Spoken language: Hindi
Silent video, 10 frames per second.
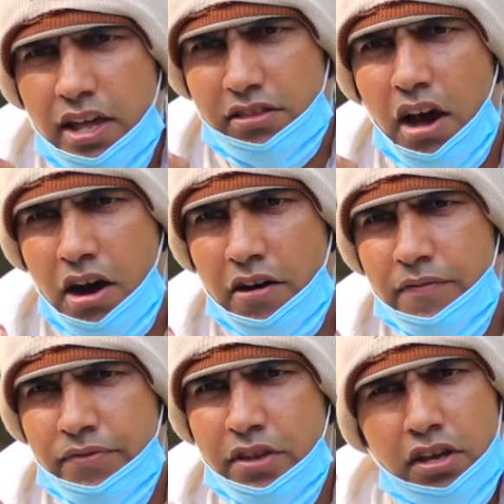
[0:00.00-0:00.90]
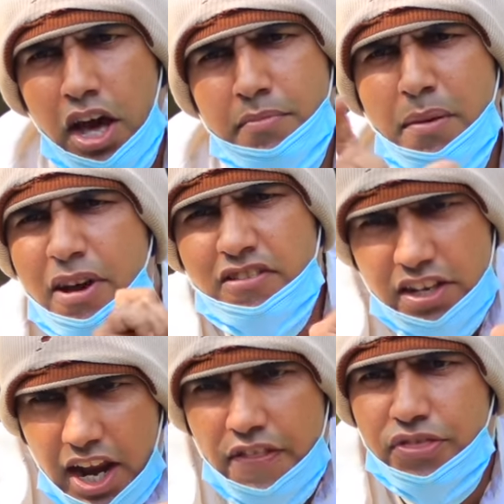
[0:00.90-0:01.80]
रहता घर में
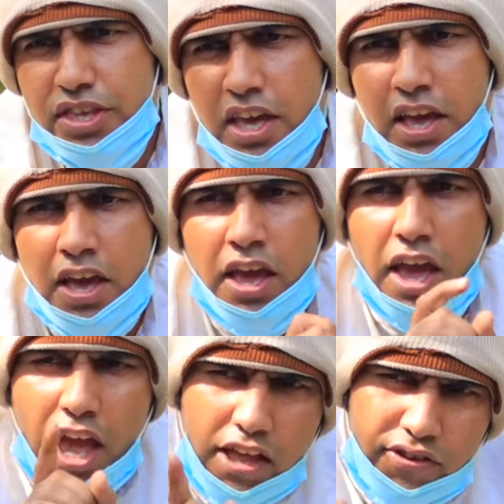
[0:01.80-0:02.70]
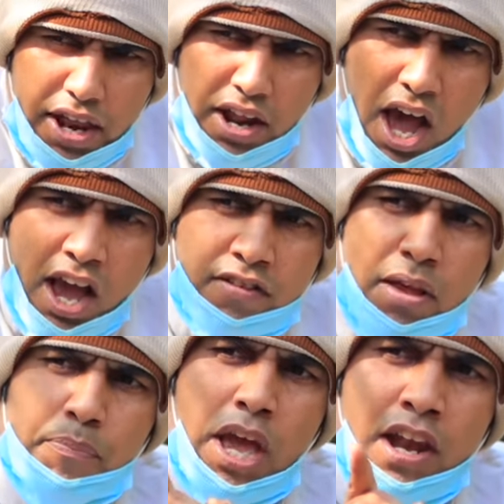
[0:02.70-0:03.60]
बची रहती हैं ऐसा ना
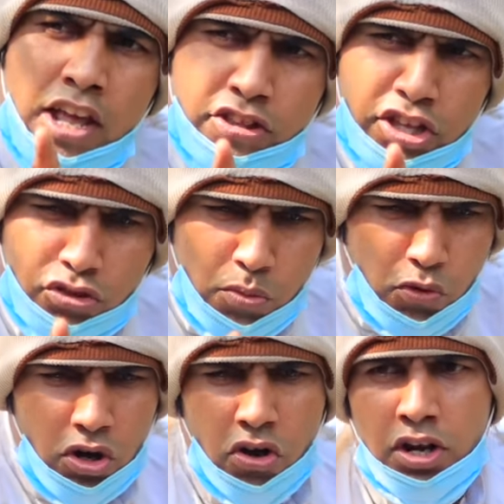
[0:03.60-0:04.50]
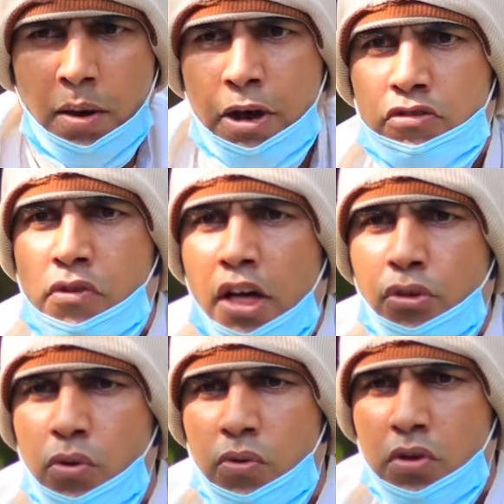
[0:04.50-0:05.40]
ऐसे पहले दिन तुम कोई लौंडा फंसवा
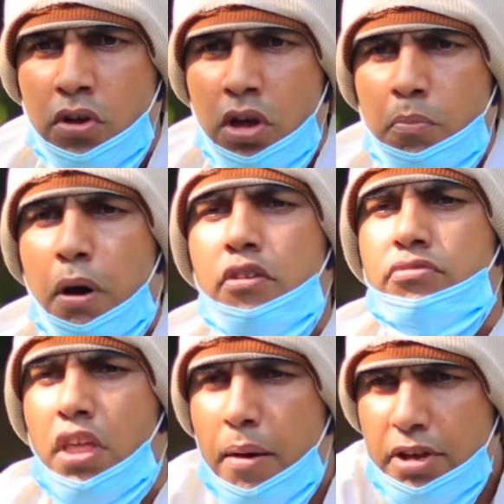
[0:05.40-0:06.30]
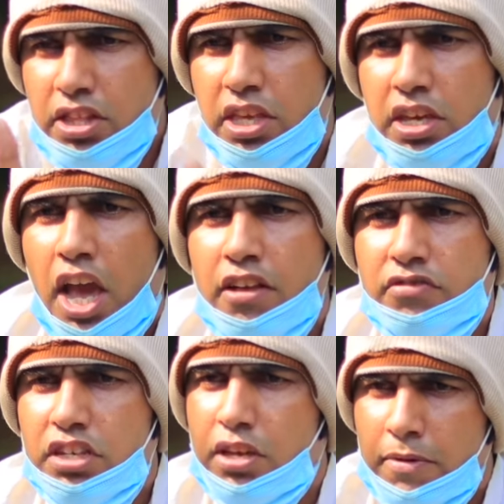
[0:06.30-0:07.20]
दो फंसता भी दिखे
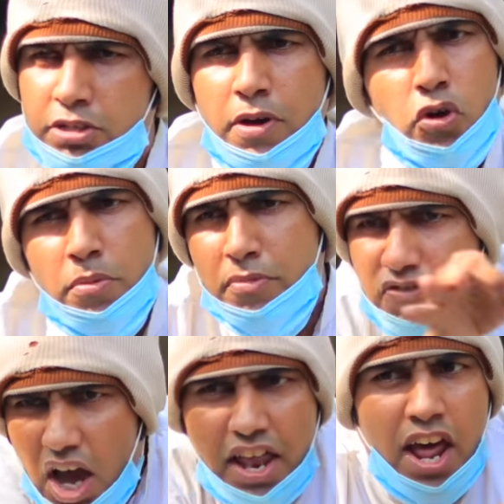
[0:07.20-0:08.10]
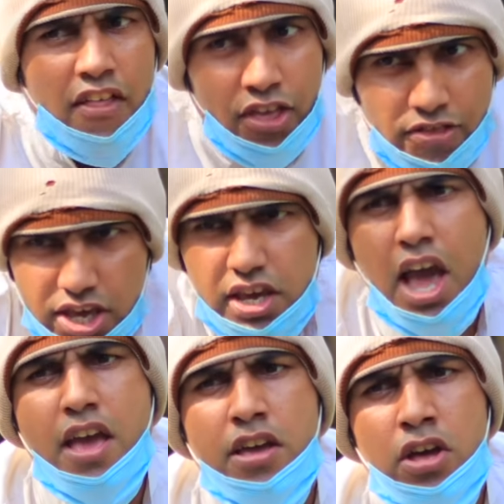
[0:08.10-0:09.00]
इसकी समझ में कोई मिजान आता
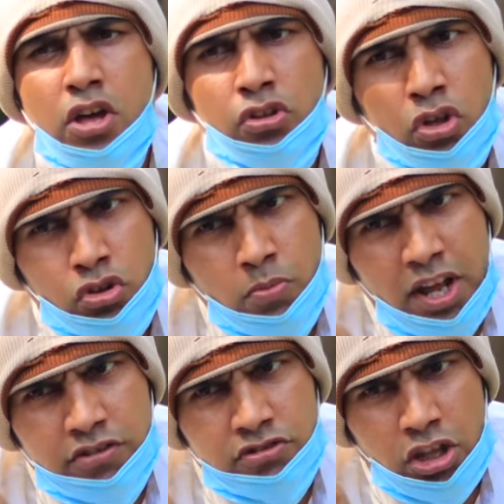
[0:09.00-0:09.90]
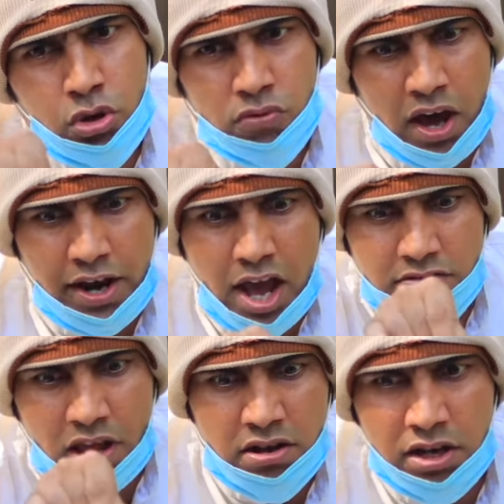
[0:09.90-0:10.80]
दिखे तो तुम्हें रिश्ता तुड़वाना
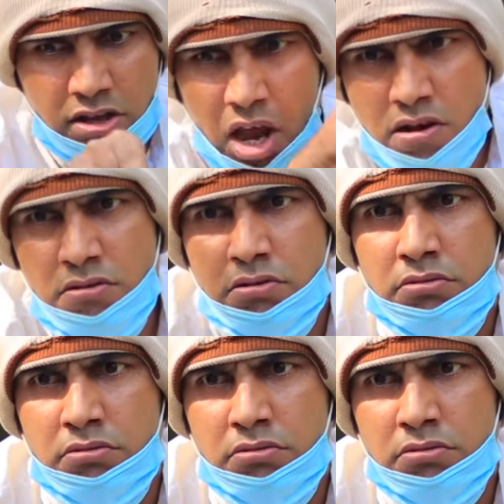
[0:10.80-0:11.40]
है संग के संग